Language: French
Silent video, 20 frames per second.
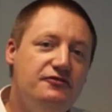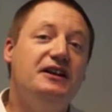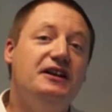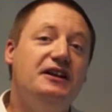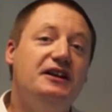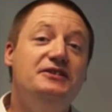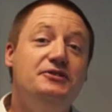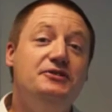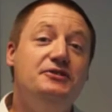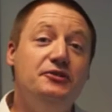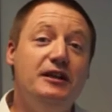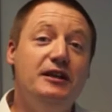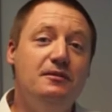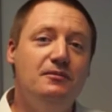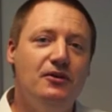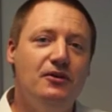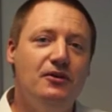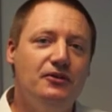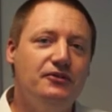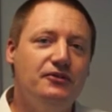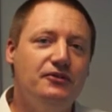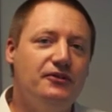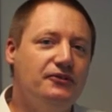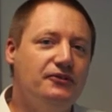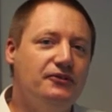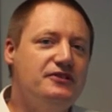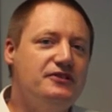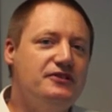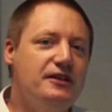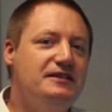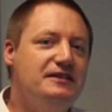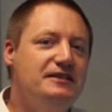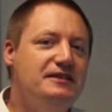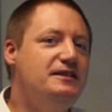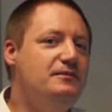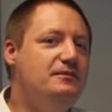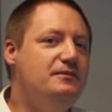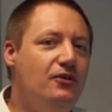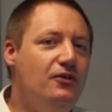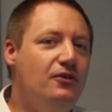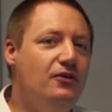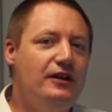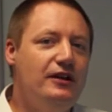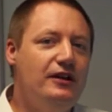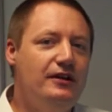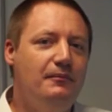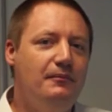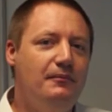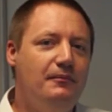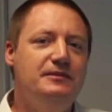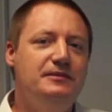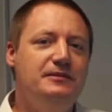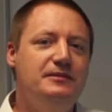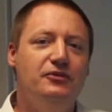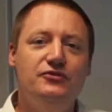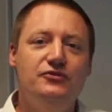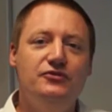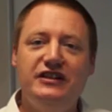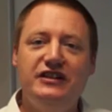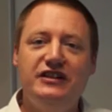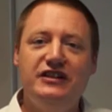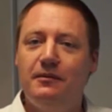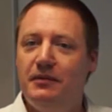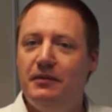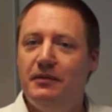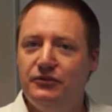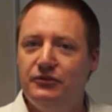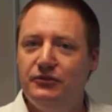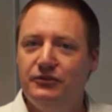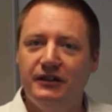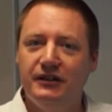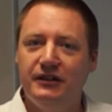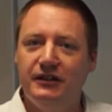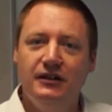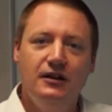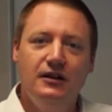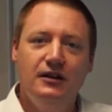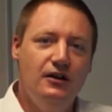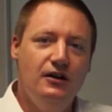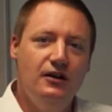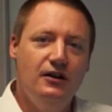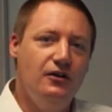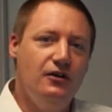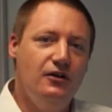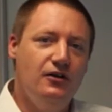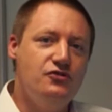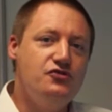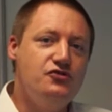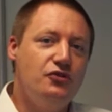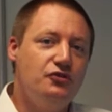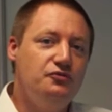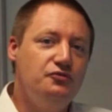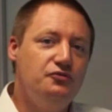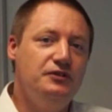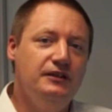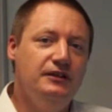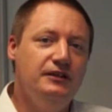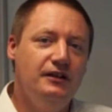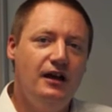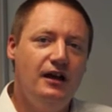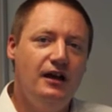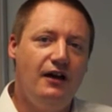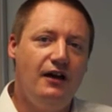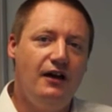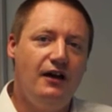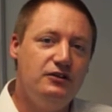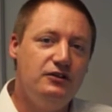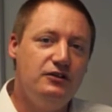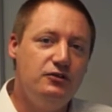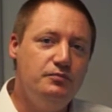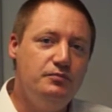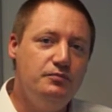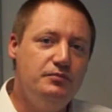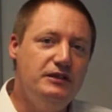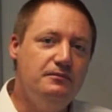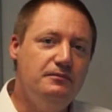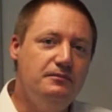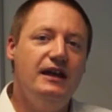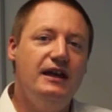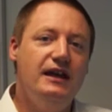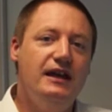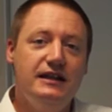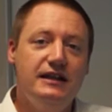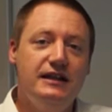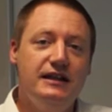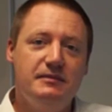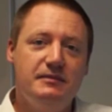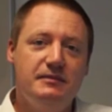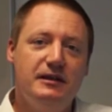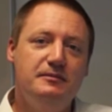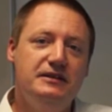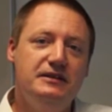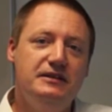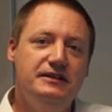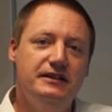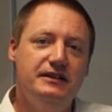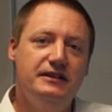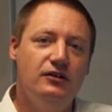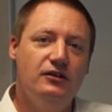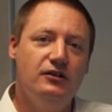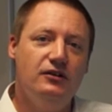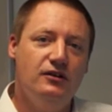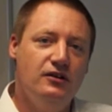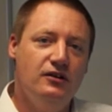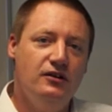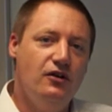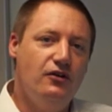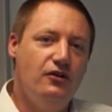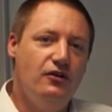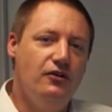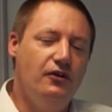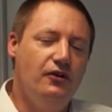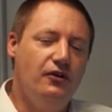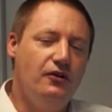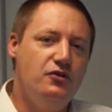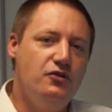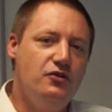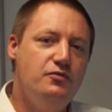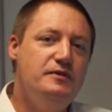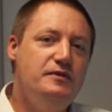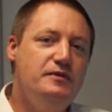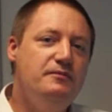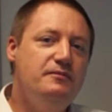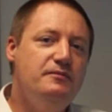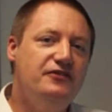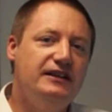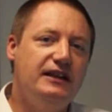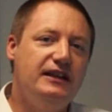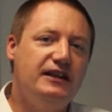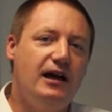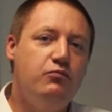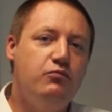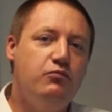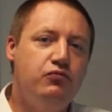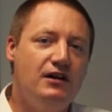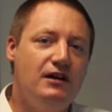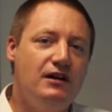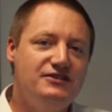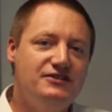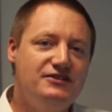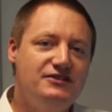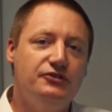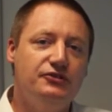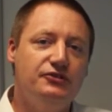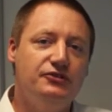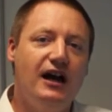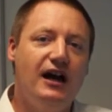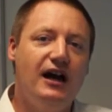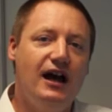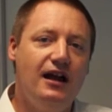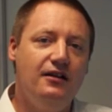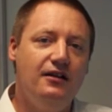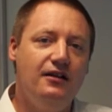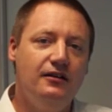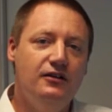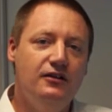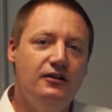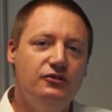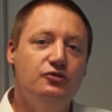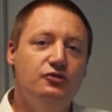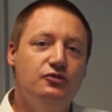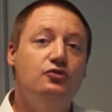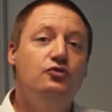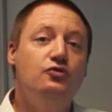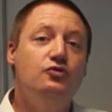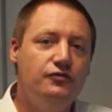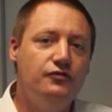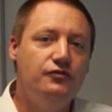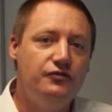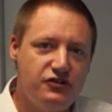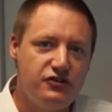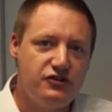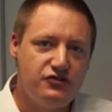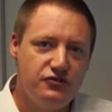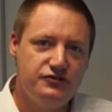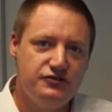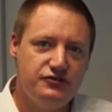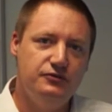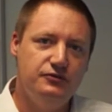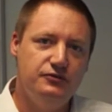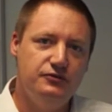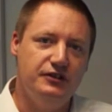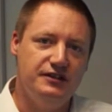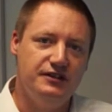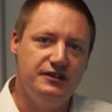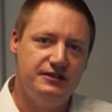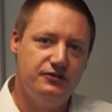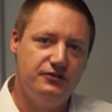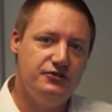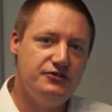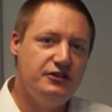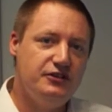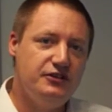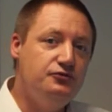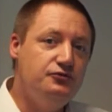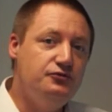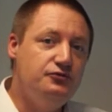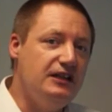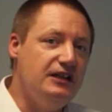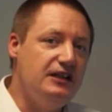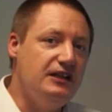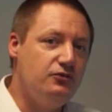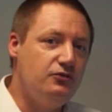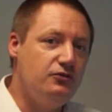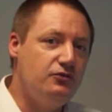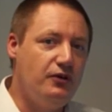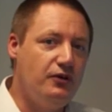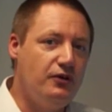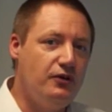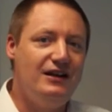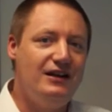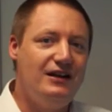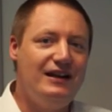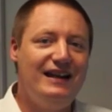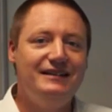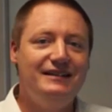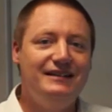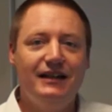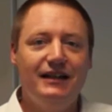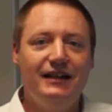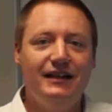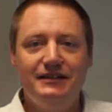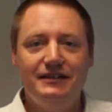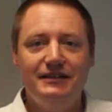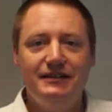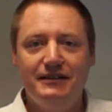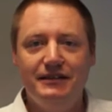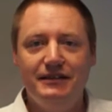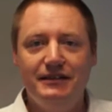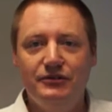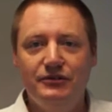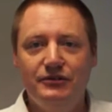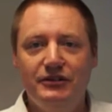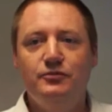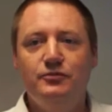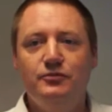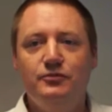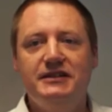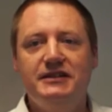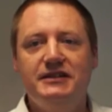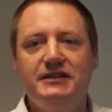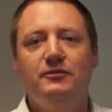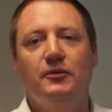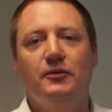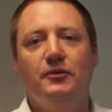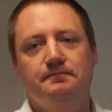traditionnellement, dans, un bâtiment, un bâtiment ne génère pas de données. Aujourd'hui, avec le BIM et les smart buildings, euh, le BIM va être un point central de convergence des données. C'est dans cet outil-là qu'on aura l'intégralité des données du bâtiment.